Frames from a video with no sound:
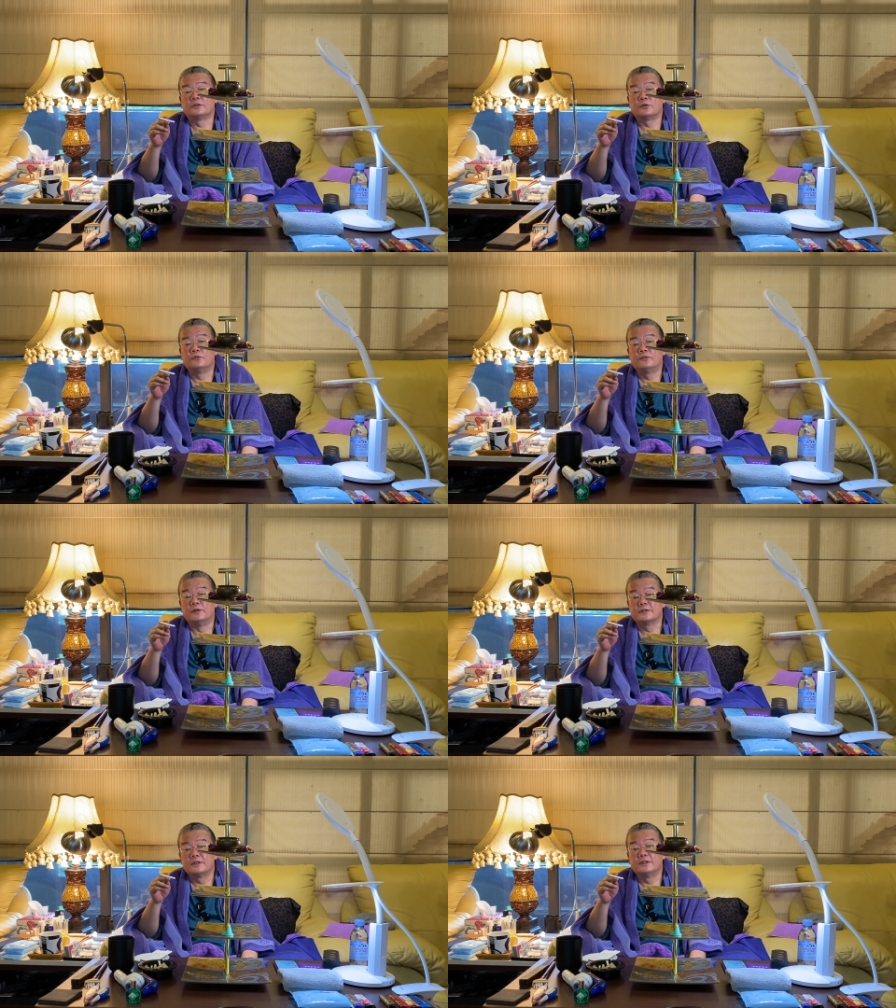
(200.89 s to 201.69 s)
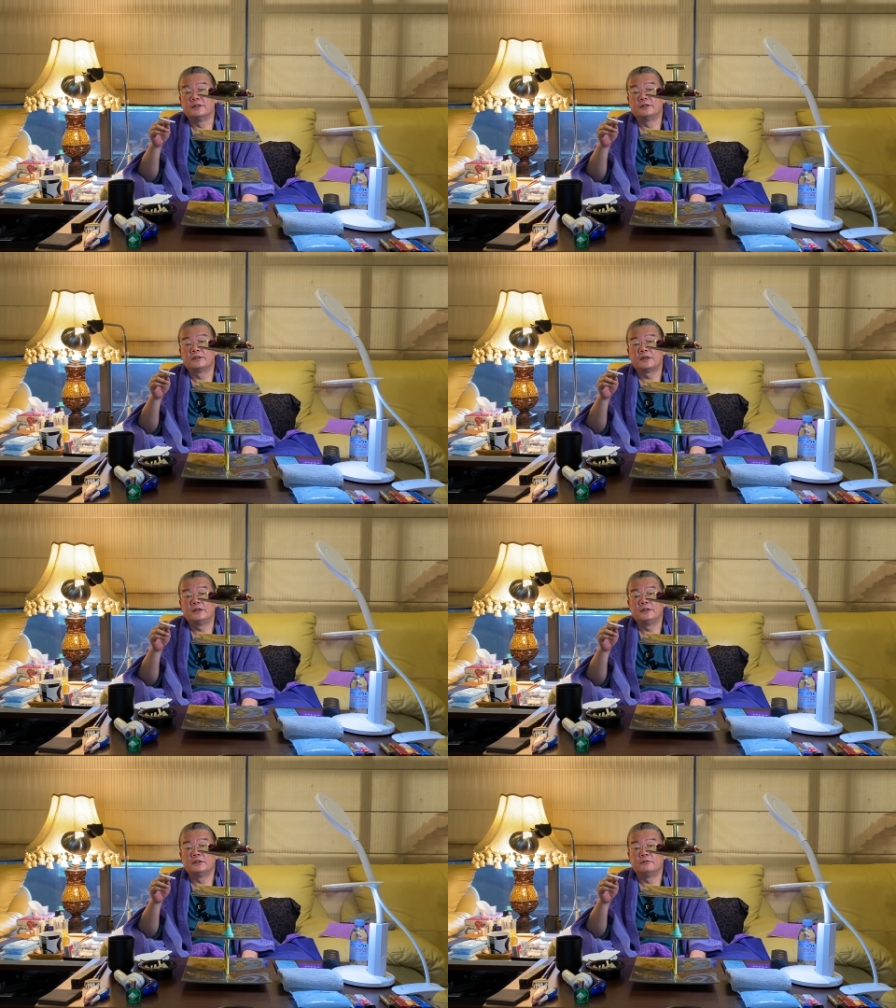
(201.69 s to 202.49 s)
从佛圣呢开
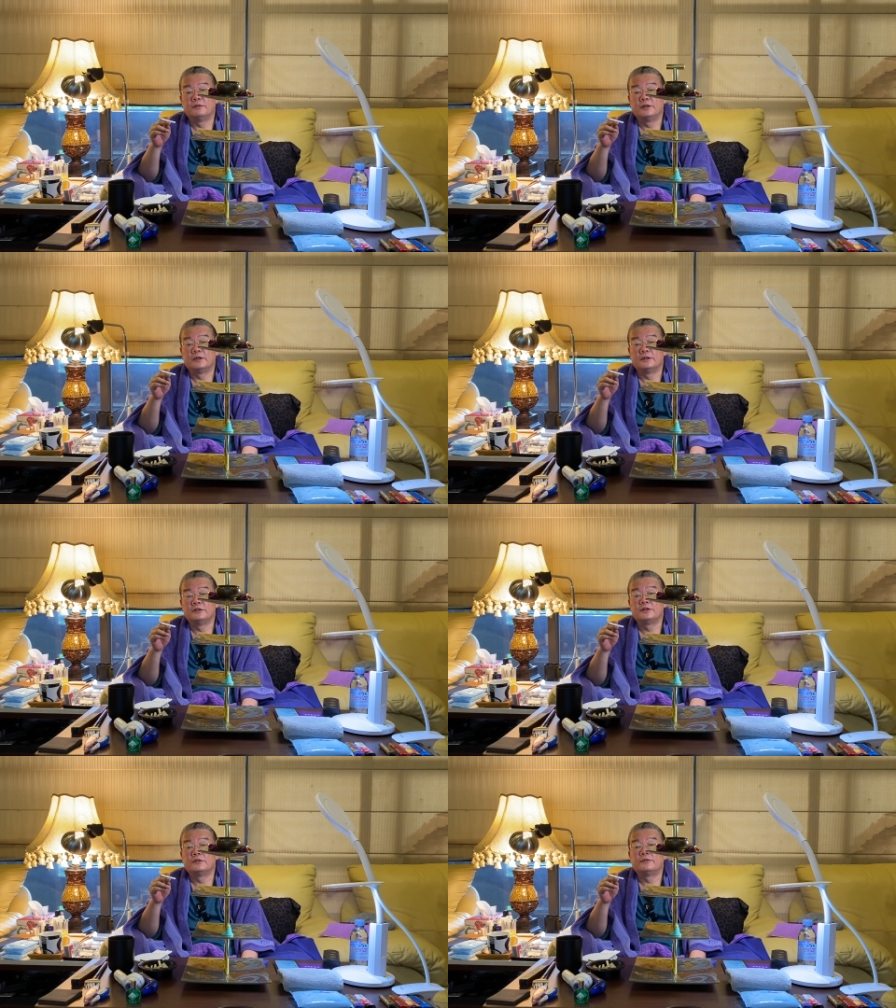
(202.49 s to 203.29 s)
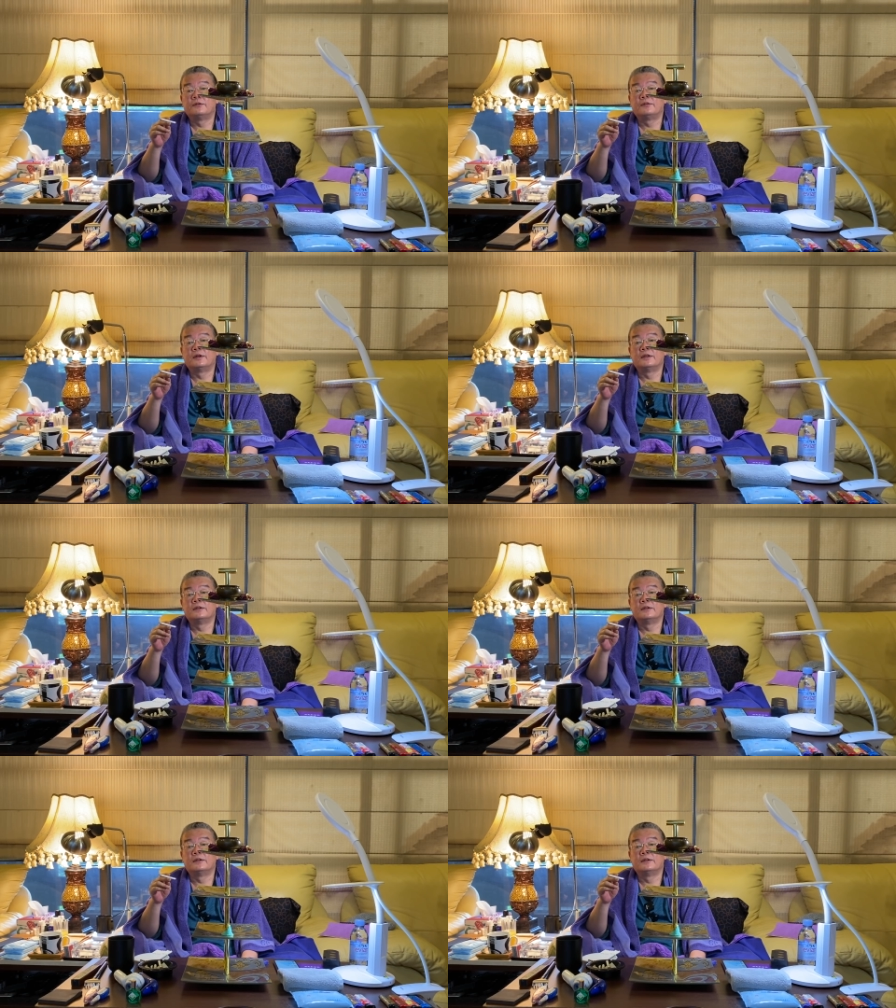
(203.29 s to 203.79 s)
演了无量啊一切的佛法。